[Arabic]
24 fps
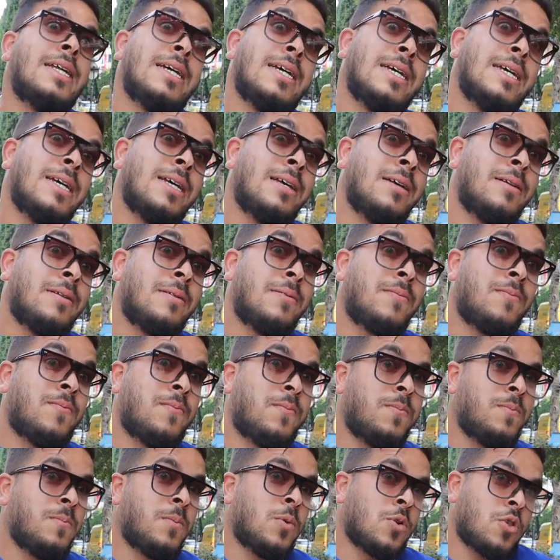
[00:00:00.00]
لا
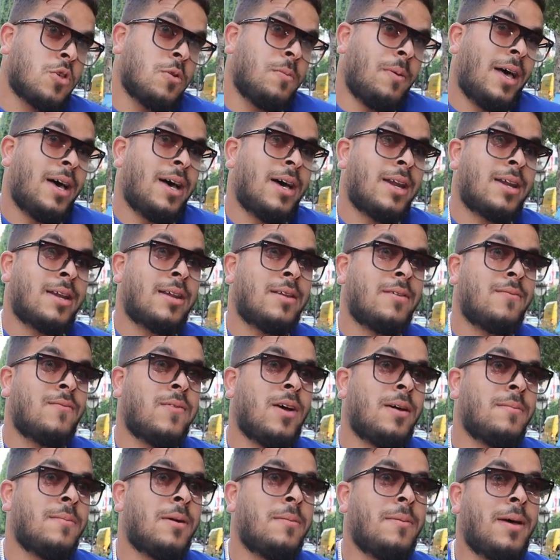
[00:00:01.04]
مش بحر
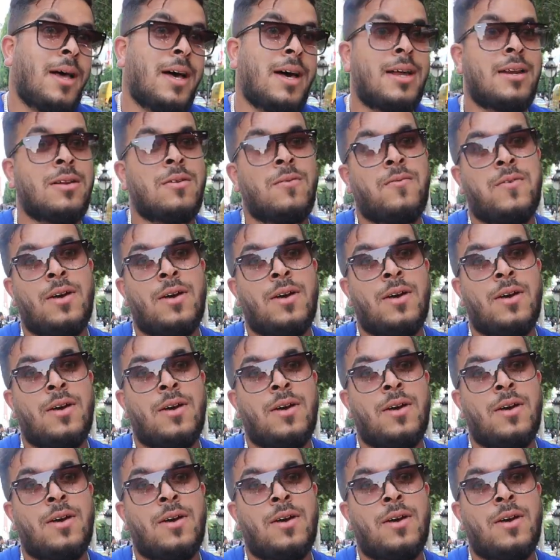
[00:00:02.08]
فما بحر